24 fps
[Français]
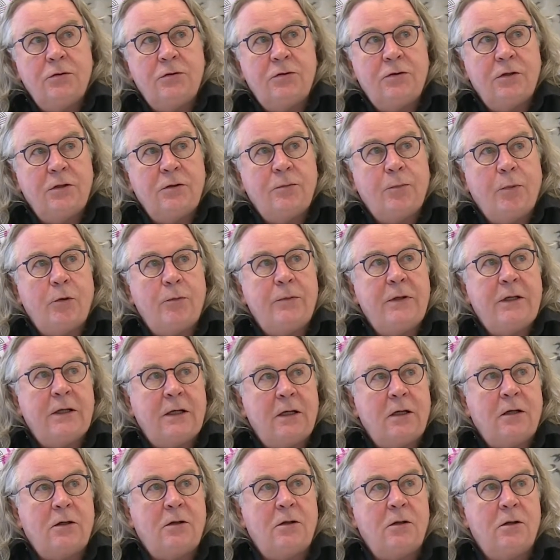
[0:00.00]
cette
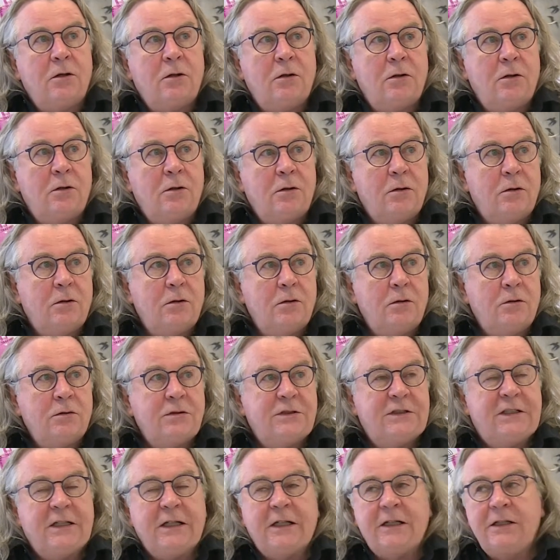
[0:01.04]
première euh,
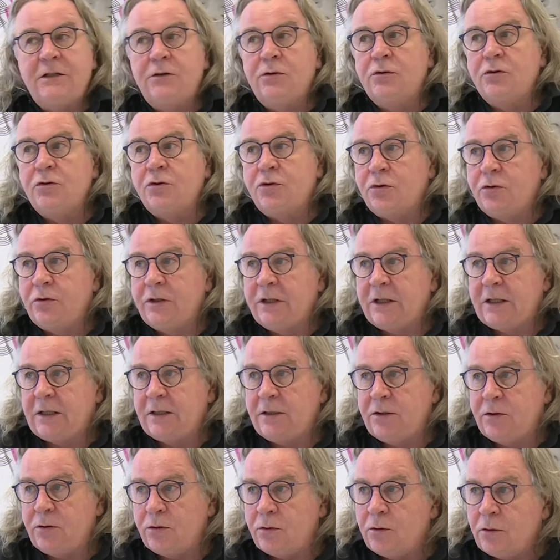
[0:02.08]
série de jeux
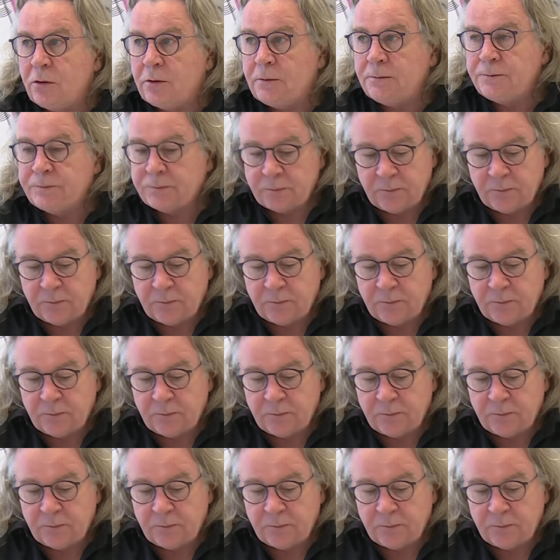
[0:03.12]
d'écriture,